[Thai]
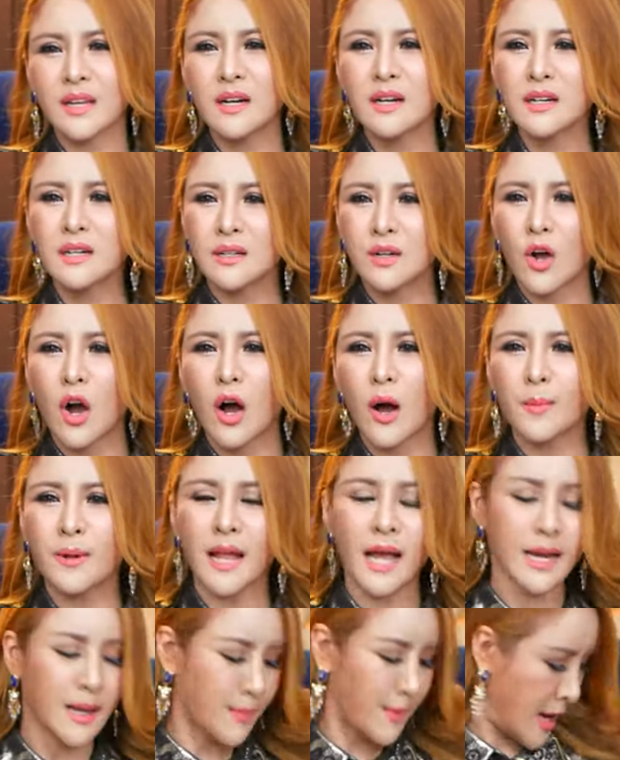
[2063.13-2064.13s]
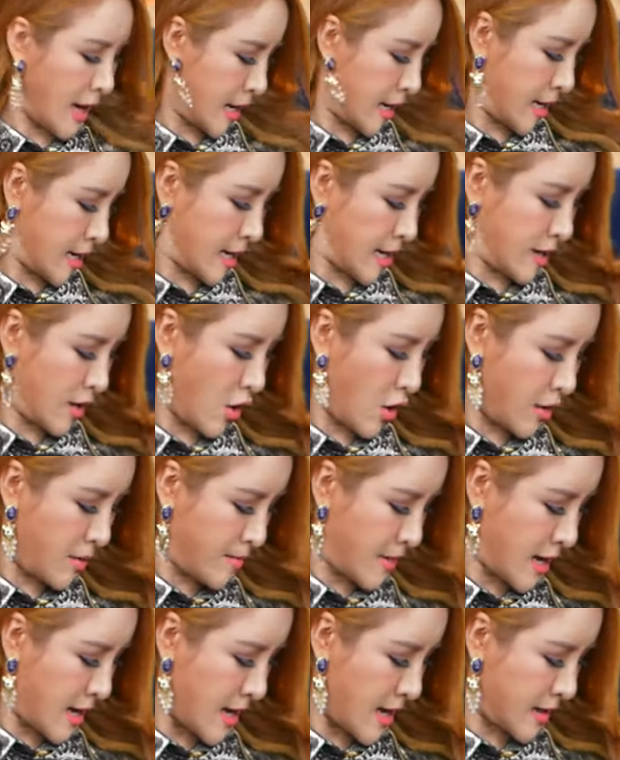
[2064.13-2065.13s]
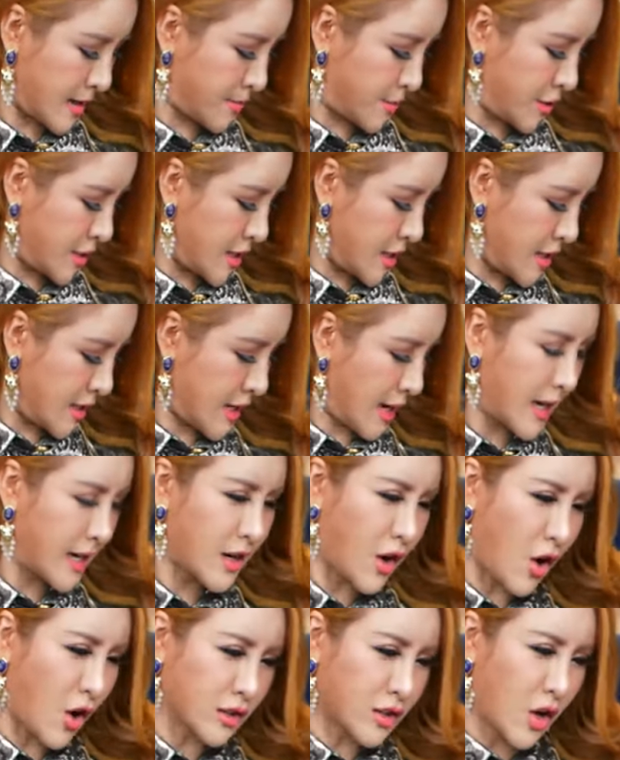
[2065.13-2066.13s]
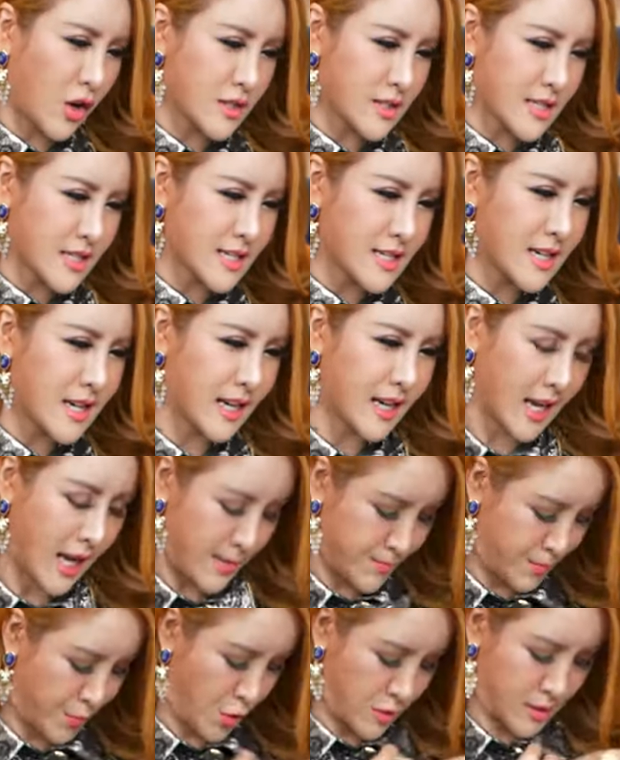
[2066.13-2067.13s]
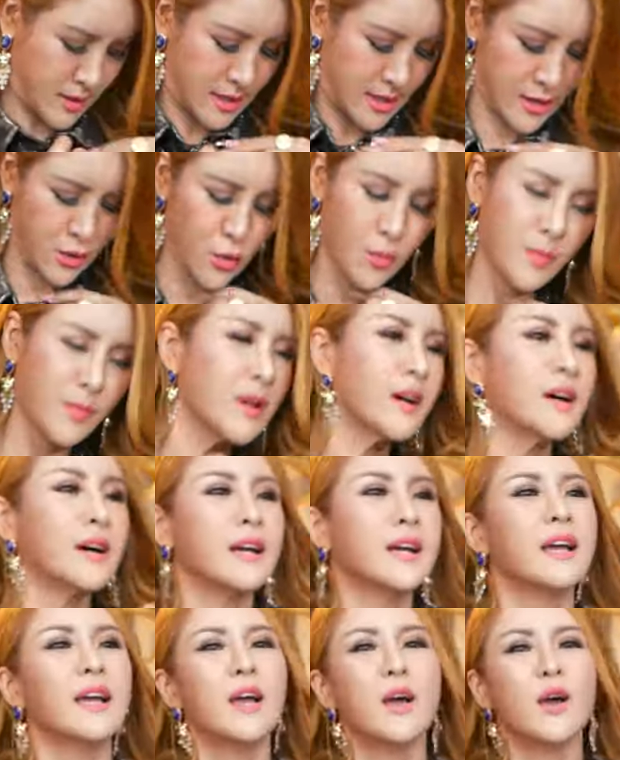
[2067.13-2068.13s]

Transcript: เออขอประทานอภัยนะคะร้อนมากเพราะฉะนั้นดังนั้นขอถอดเสื้อนะคะปลดกระดุมเลย